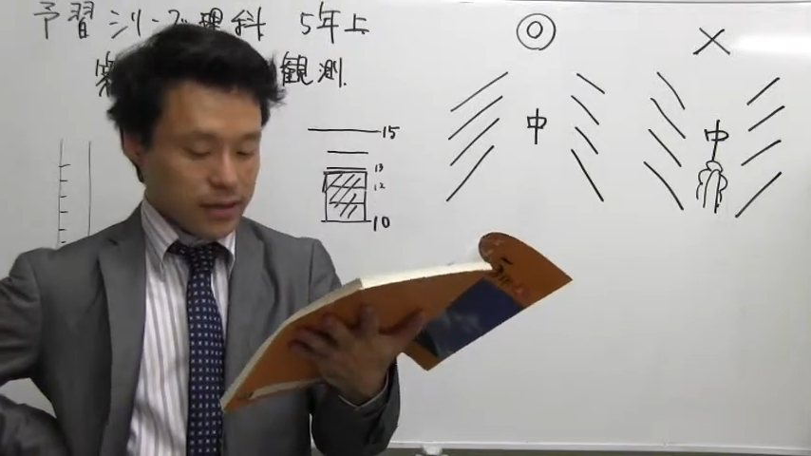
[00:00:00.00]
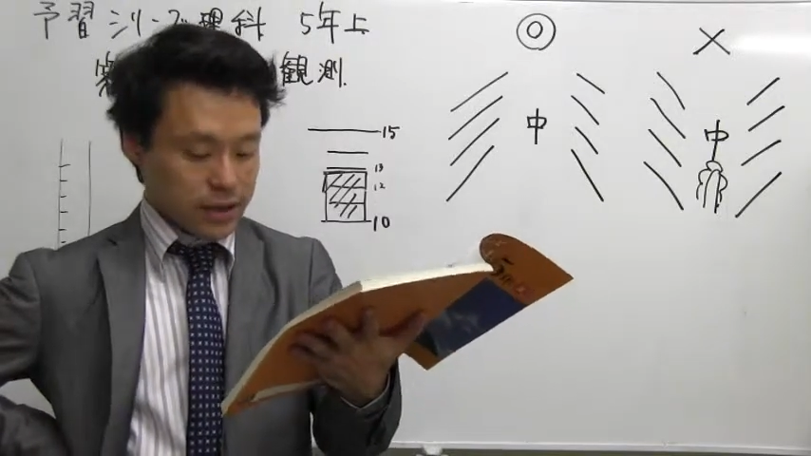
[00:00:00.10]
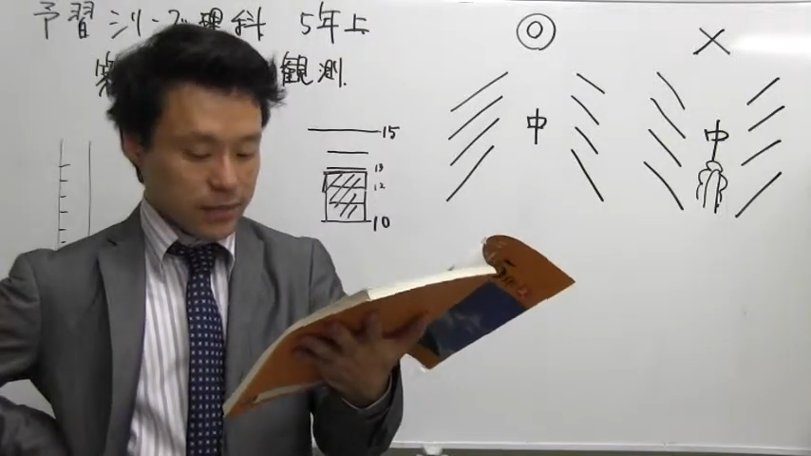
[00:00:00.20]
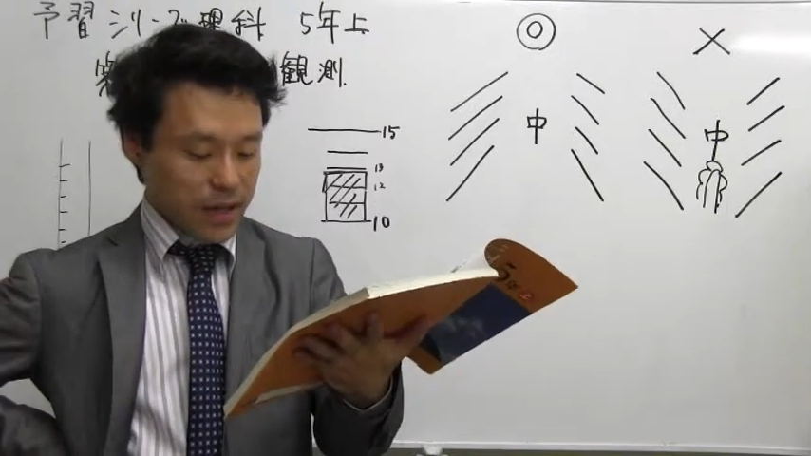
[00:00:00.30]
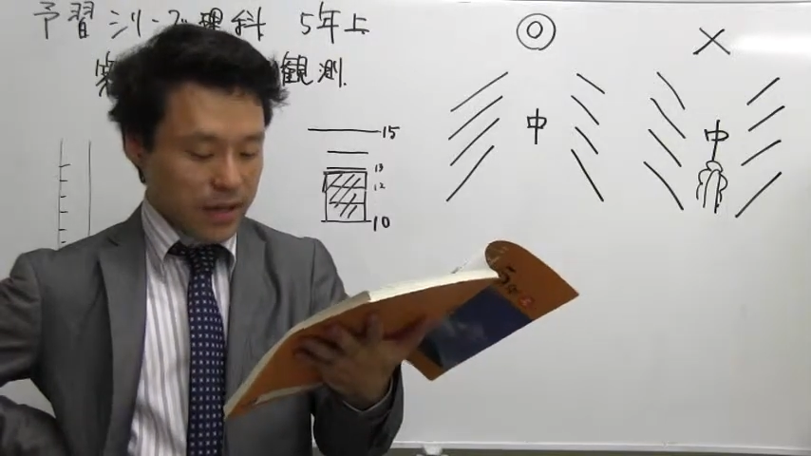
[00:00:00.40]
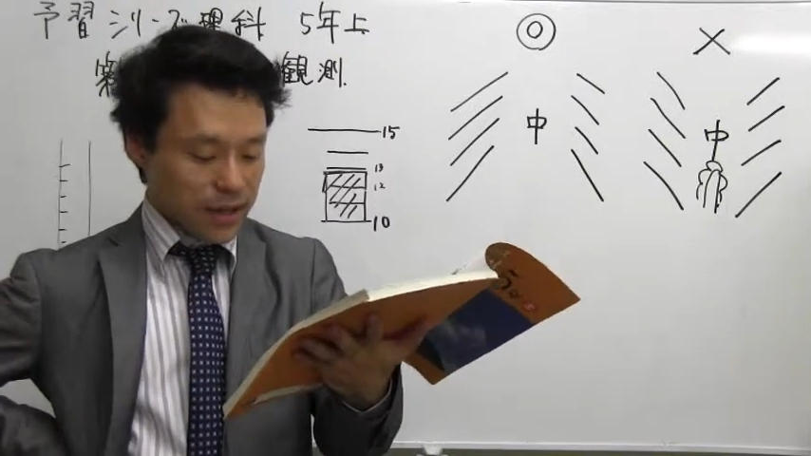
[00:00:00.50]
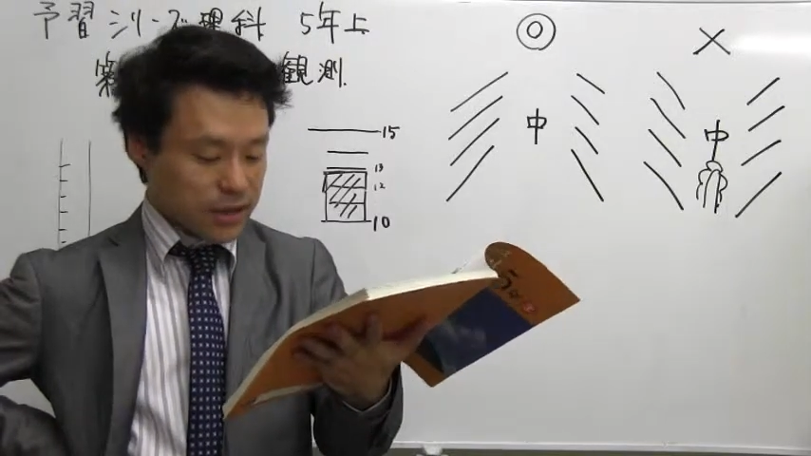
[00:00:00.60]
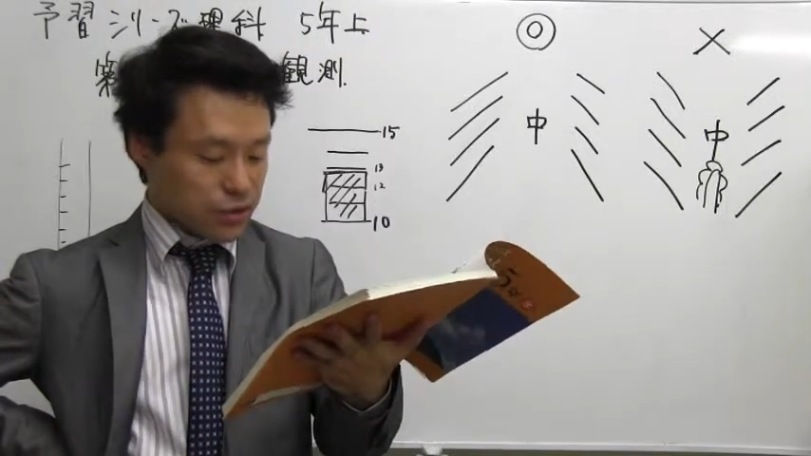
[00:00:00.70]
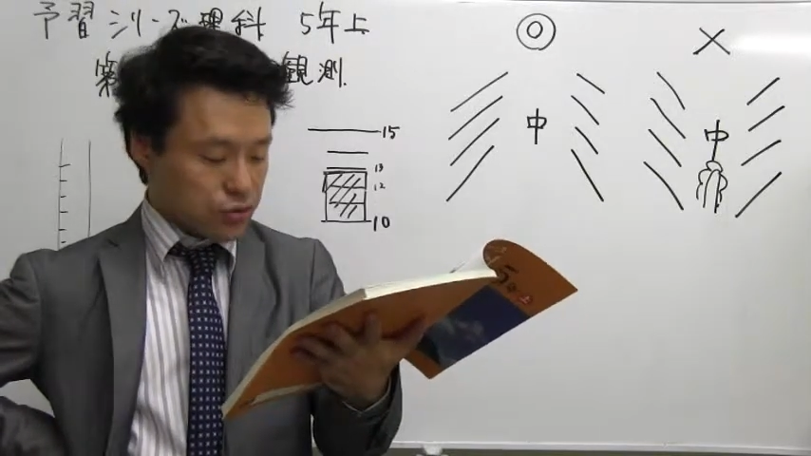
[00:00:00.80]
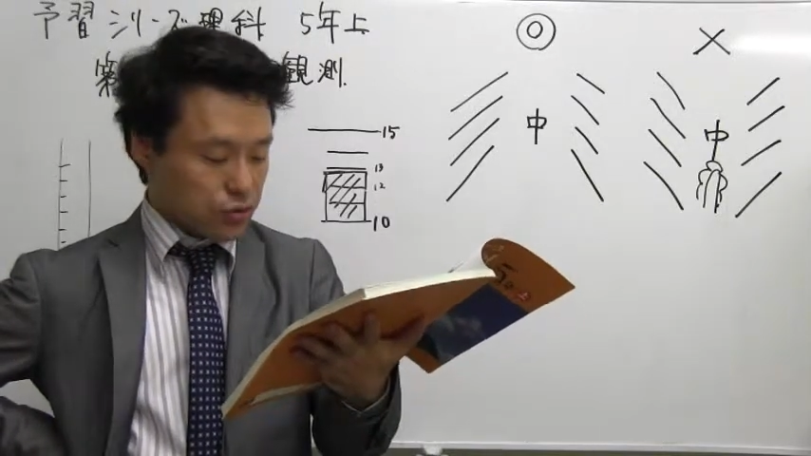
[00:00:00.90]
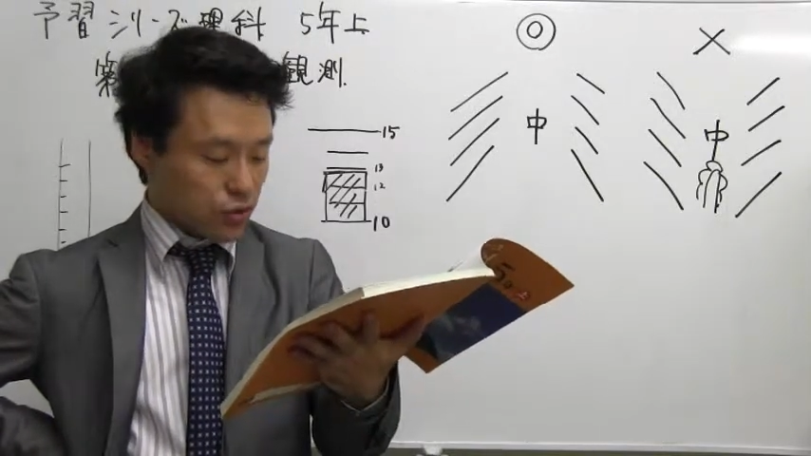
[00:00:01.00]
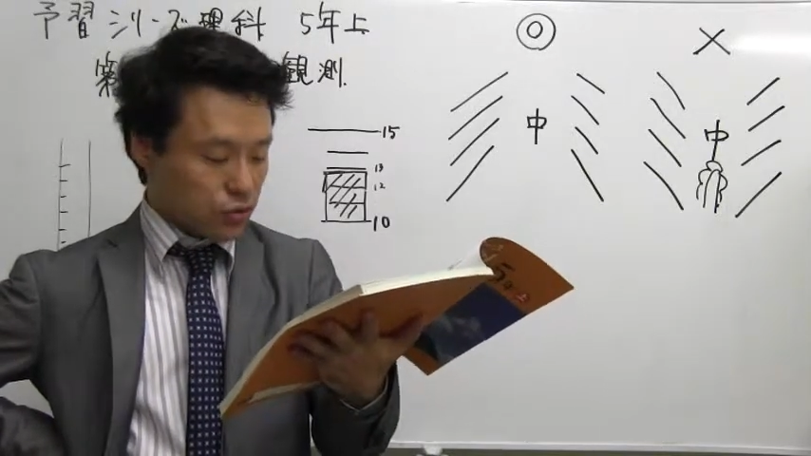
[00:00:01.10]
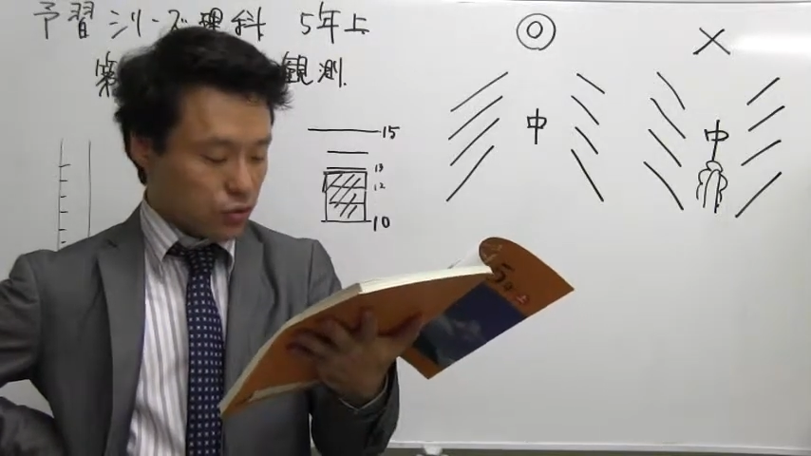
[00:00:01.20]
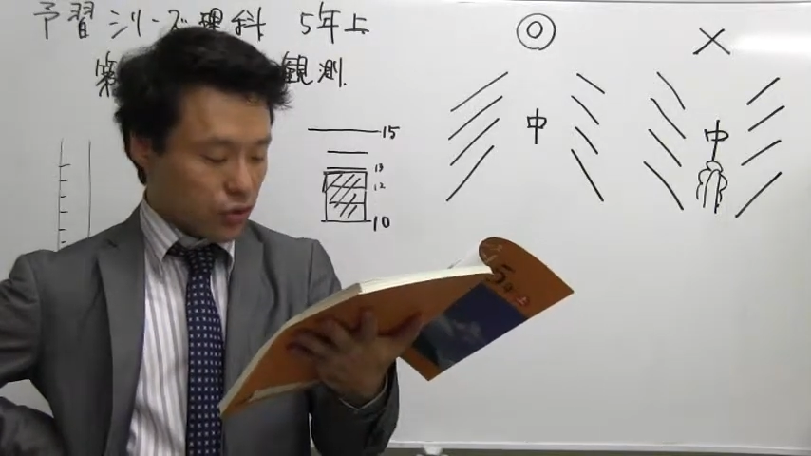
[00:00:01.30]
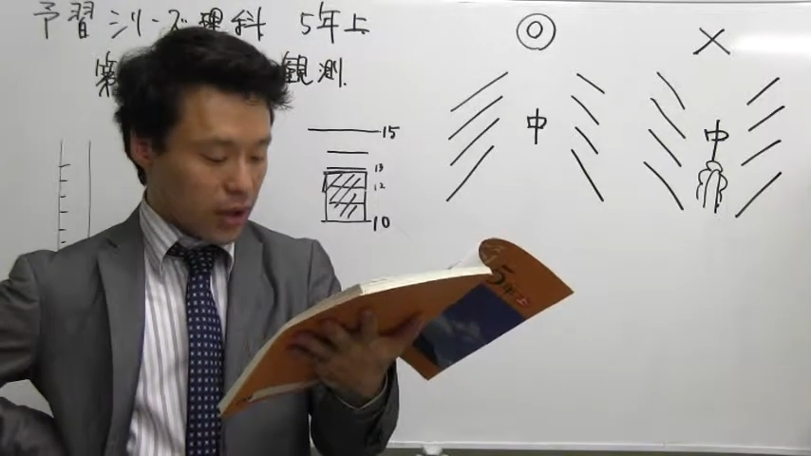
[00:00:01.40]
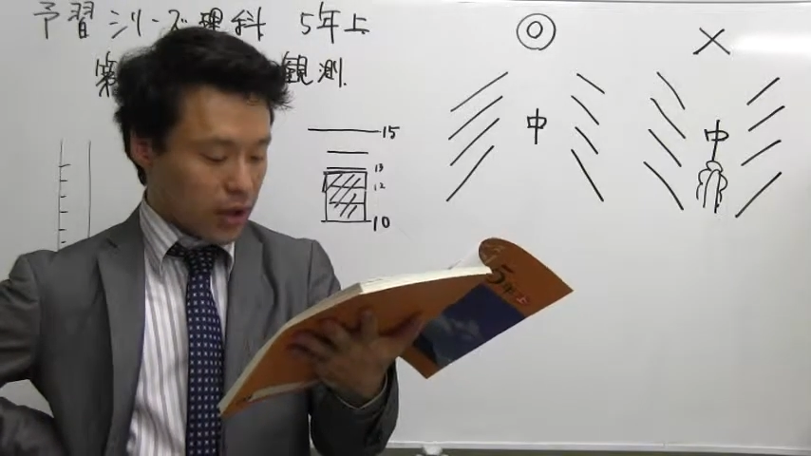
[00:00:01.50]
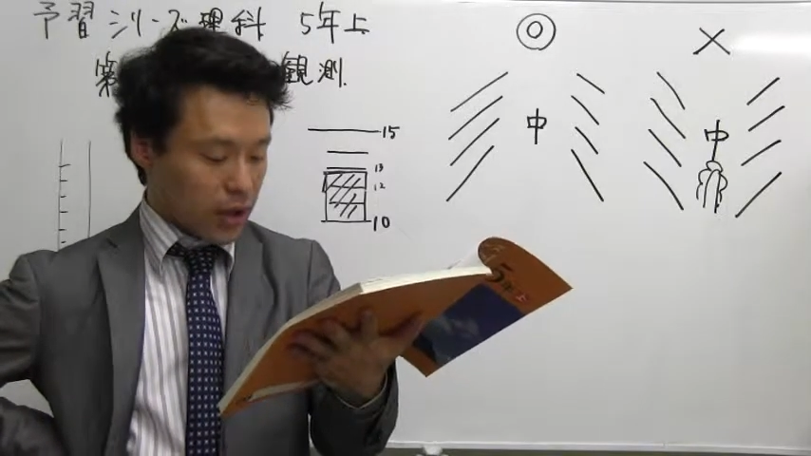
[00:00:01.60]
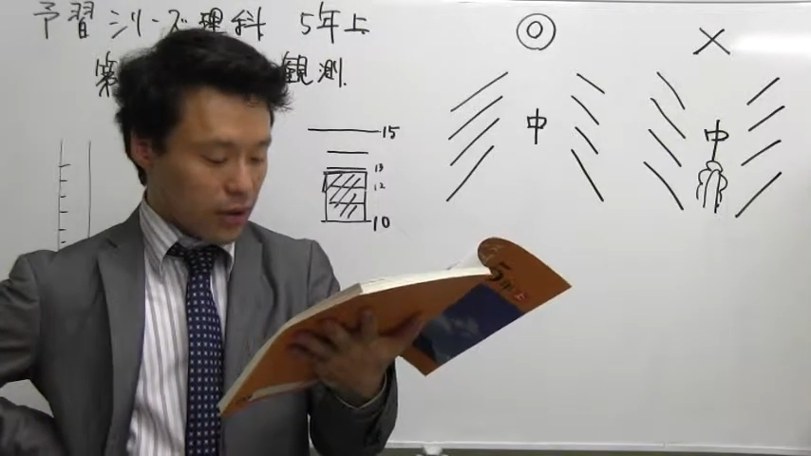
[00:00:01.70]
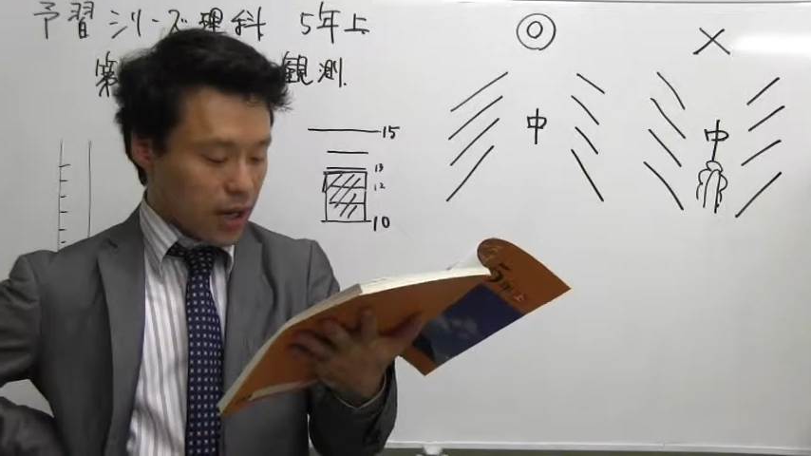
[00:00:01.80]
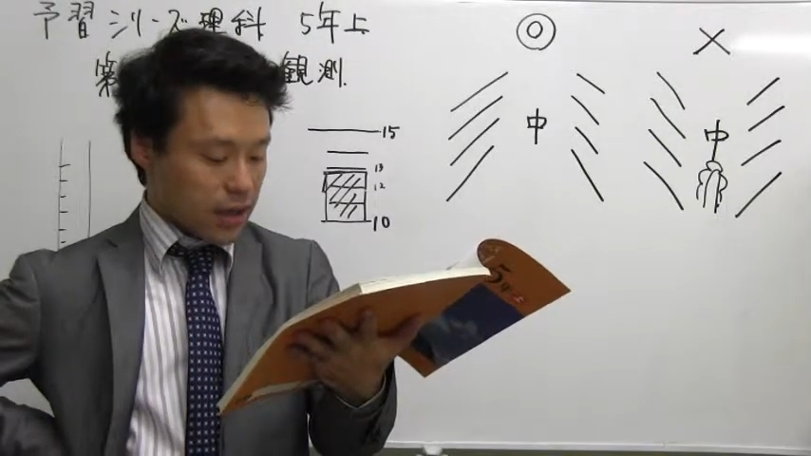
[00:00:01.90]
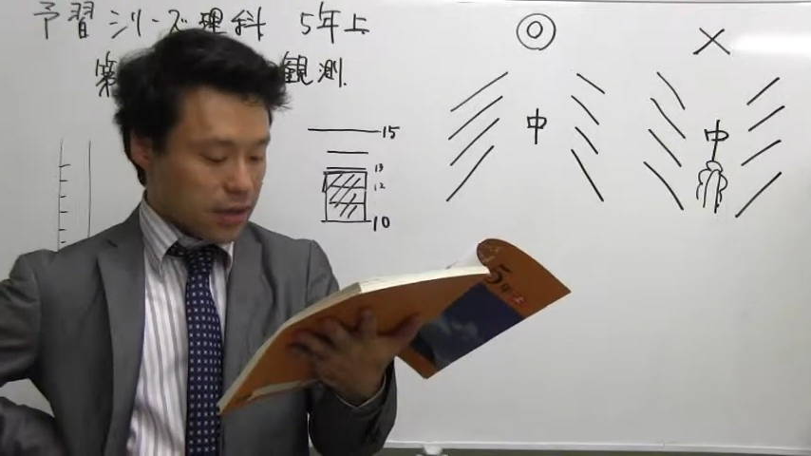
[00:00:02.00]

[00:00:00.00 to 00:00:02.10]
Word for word: 地面や地中の温度の変化は